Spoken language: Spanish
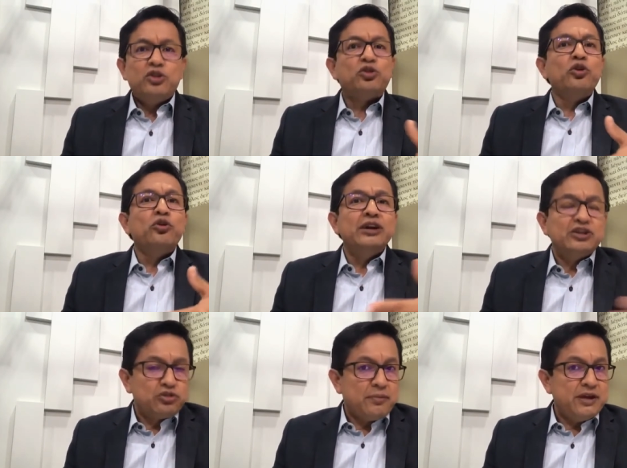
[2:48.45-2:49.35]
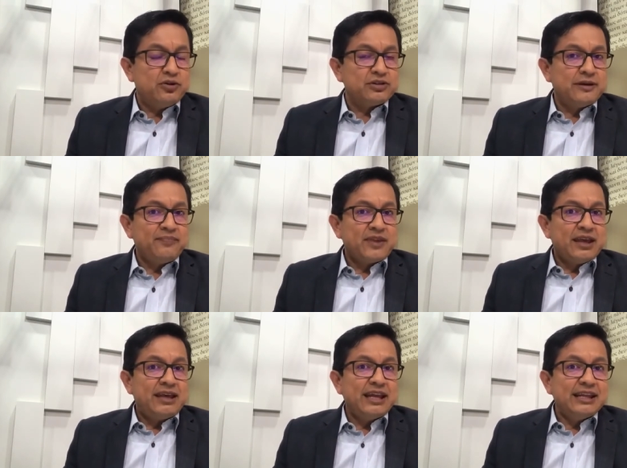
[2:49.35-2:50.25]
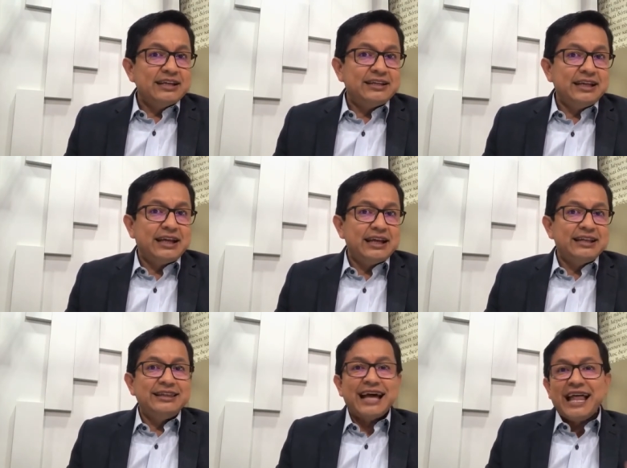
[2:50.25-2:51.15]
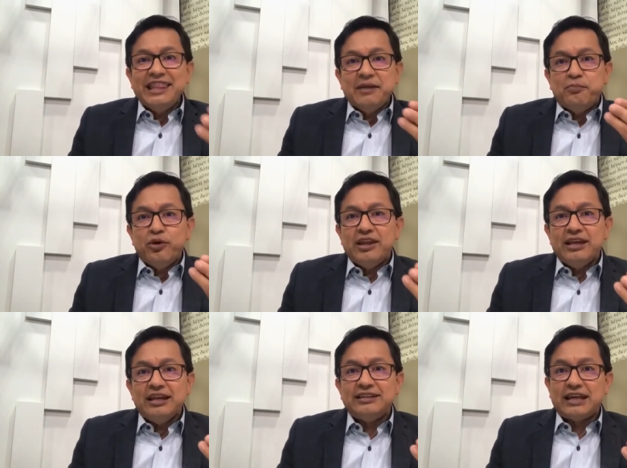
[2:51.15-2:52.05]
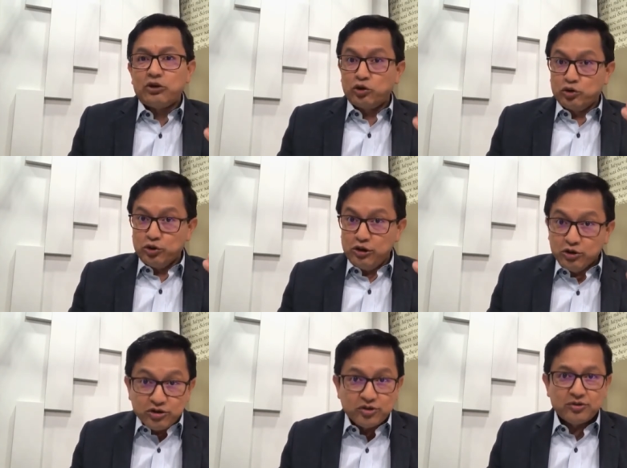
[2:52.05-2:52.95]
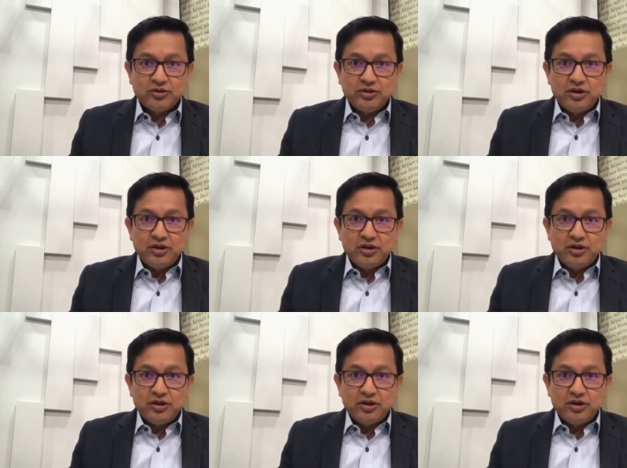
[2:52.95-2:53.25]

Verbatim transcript: Todo esto, amigos, quiere decir que nadie puede estar orgulloso,